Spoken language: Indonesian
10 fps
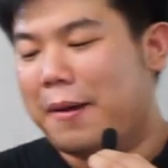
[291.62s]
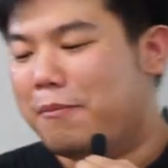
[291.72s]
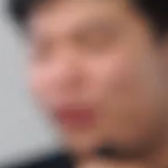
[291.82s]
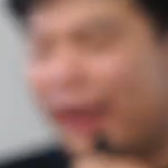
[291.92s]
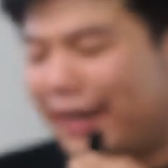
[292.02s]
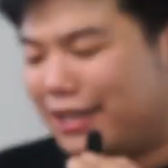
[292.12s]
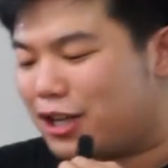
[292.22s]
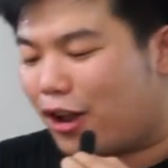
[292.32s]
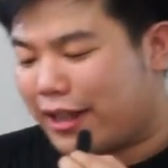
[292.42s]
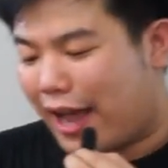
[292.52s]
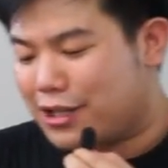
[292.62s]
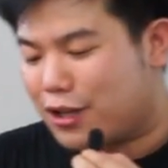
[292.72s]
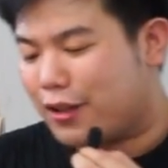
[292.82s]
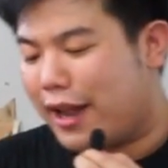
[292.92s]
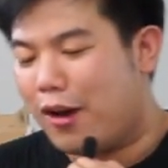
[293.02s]
mungkin
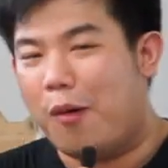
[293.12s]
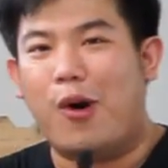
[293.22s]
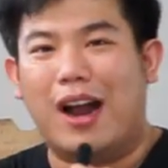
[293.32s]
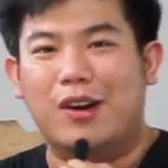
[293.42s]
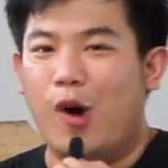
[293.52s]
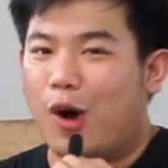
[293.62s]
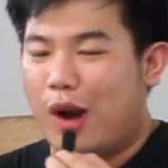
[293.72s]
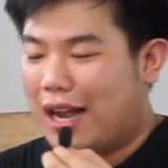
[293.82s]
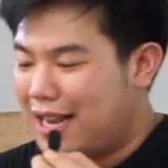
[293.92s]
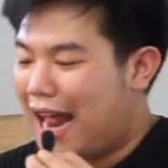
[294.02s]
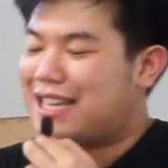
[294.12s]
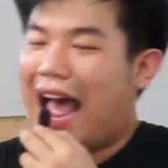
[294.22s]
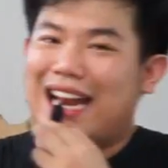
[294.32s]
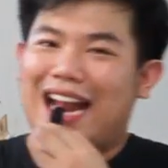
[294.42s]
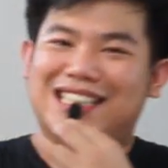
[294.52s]
celotehan-celotehan omongan gue kurang jelas
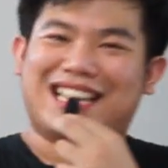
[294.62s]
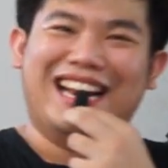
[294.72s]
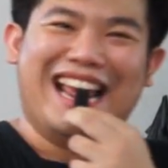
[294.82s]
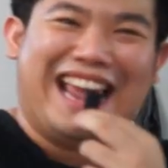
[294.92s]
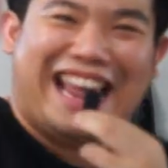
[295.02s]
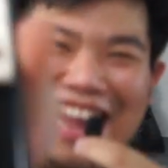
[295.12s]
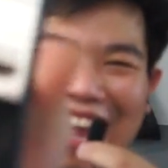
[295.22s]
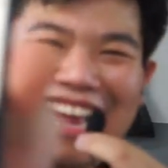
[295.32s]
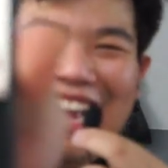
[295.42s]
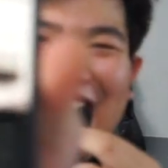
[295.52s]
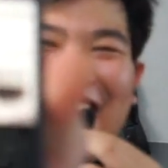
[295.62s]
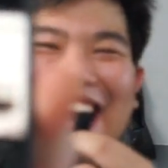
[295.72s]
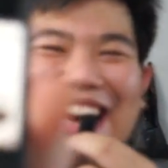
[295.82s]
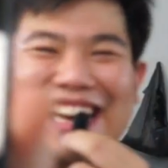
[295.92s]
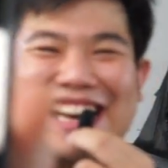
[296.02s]
ada di sini.
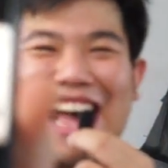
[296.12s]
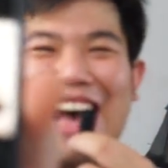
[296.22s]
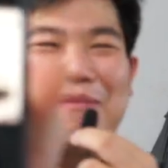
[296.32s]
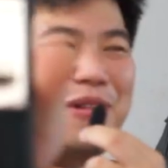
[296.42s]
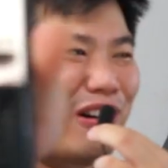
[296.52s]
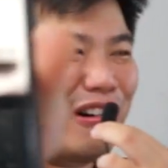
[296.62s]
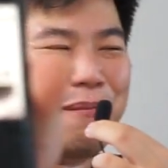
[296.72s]
Ini dia buku